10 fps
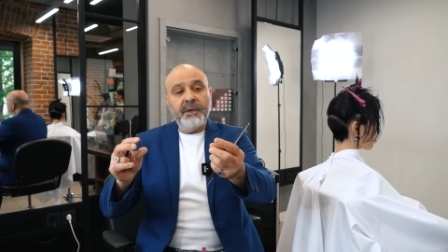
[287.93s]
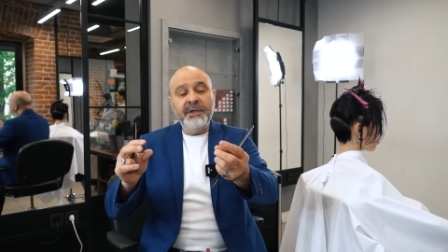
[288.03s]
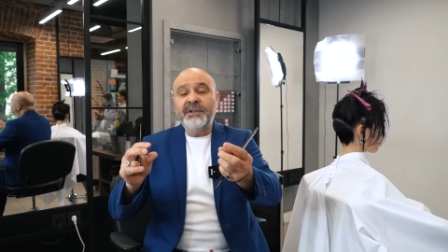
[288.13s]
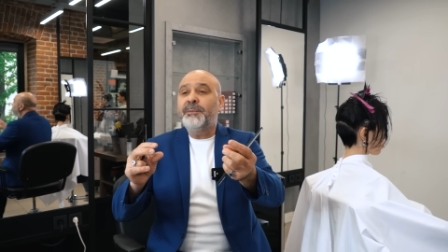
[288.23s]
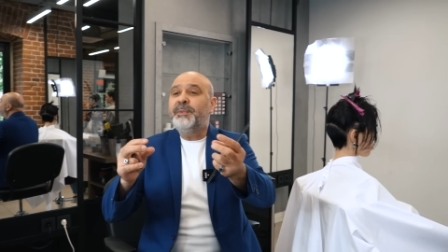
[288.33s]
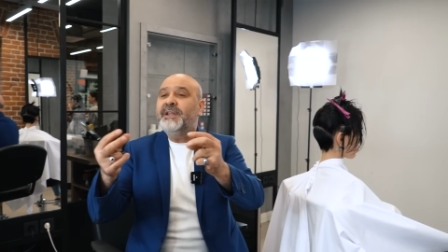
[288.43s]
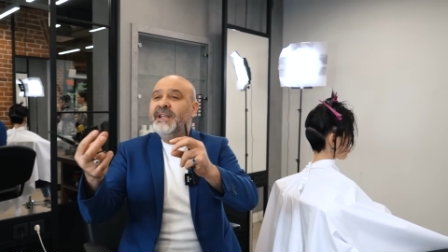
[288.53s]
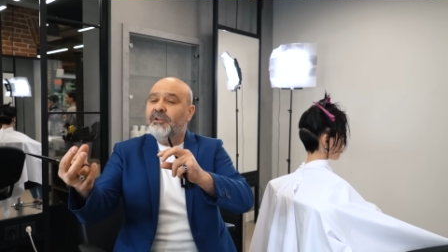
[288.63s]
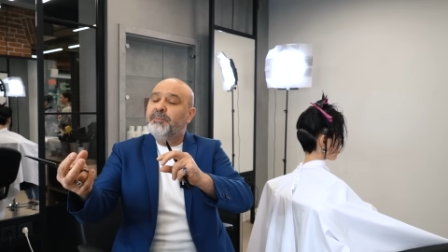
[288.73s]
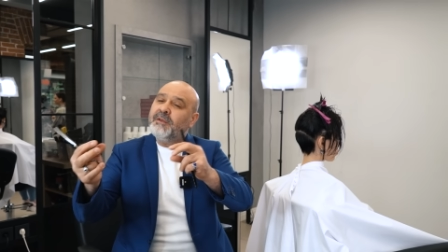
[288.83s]

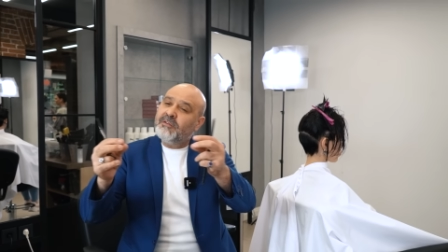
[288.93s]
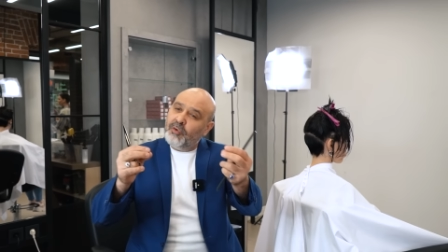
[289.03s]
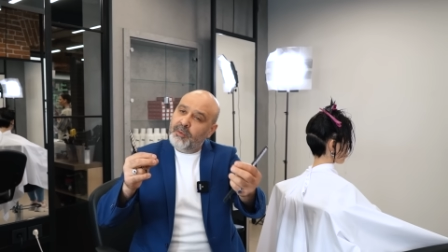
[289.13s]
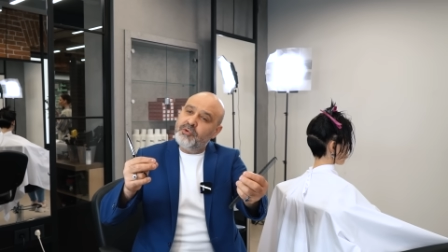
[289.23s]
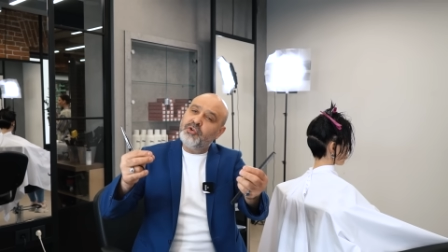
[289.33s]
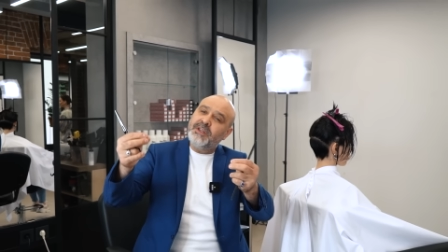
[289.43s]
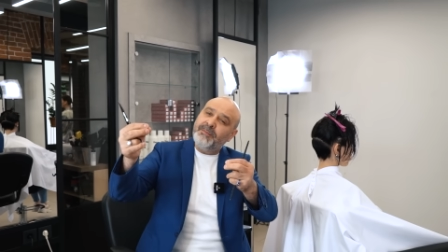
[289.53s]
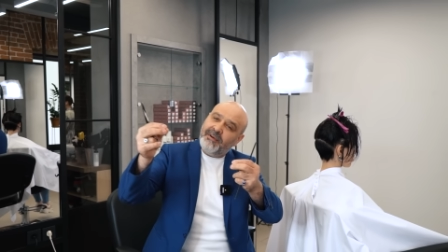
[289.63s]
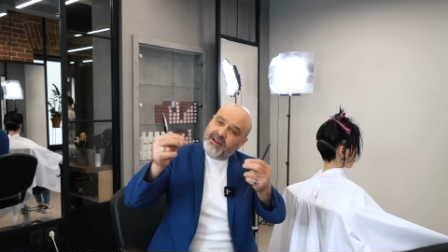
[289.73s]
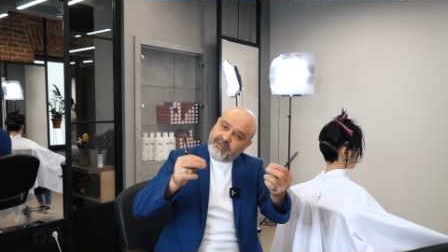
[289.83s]
интерпретировать по-своему, что-то
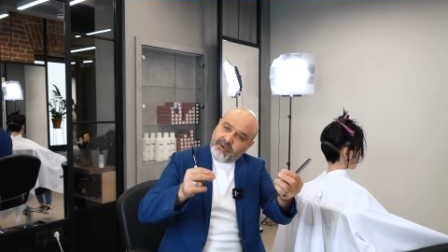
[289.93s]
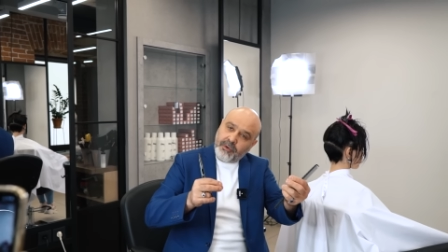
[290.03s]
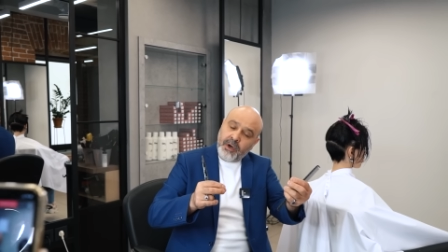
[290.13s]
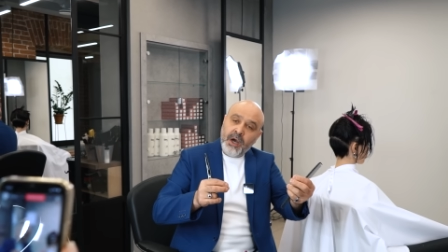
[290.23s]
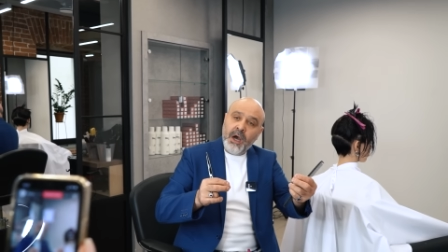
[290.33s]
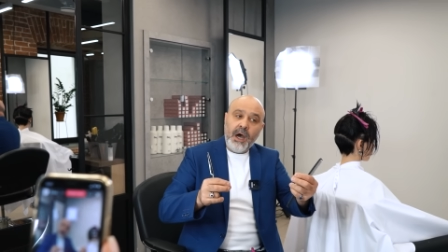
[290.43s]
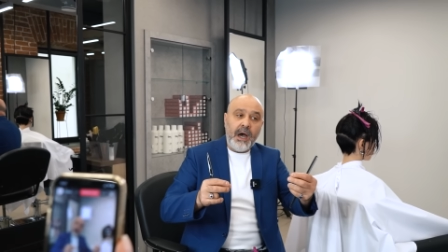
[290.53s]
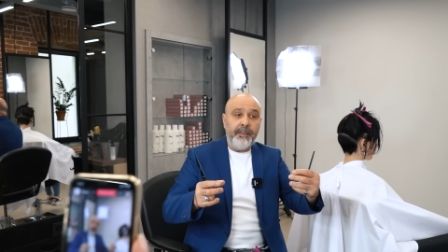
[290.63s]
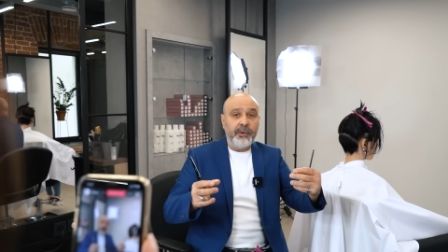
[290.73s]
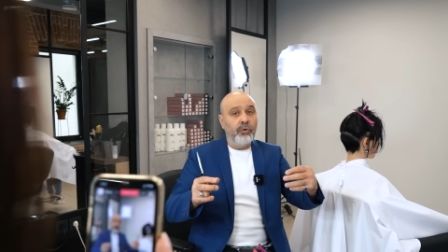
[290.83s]
добавлять свое,
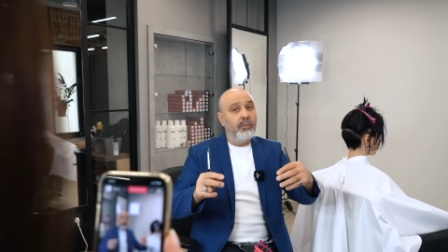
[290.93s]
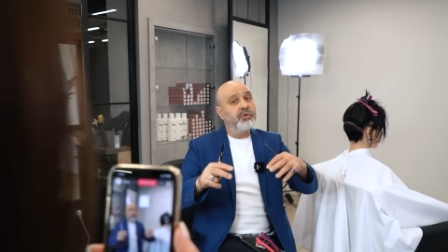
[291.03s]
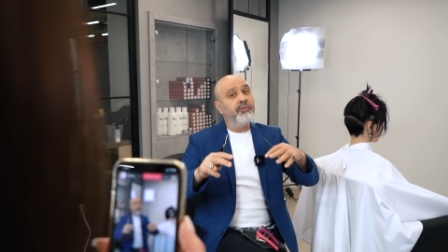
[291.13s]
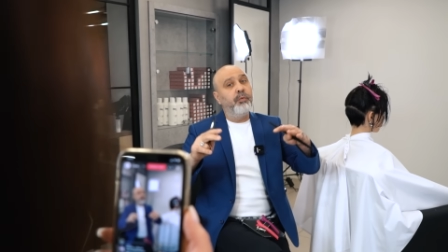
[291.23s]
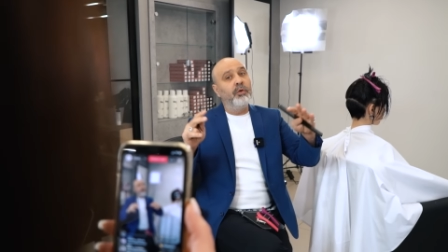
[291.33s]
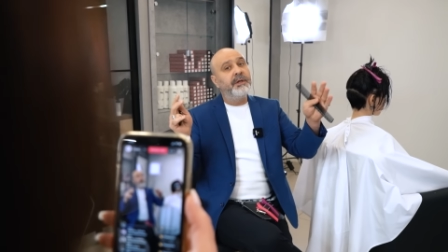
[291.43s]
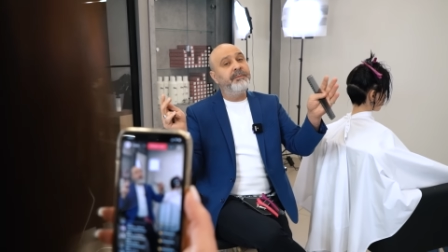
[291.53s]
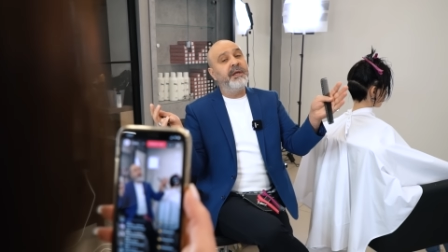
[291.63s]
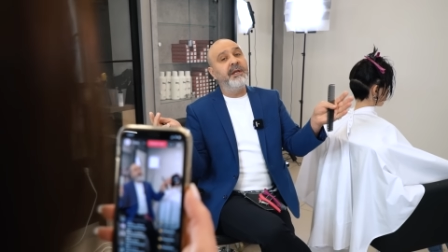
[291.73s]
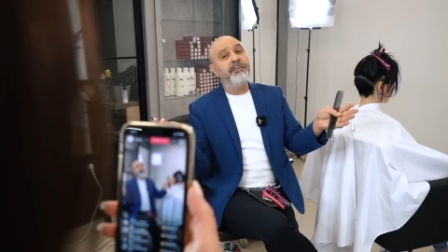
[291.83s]
а потом уже в полной мере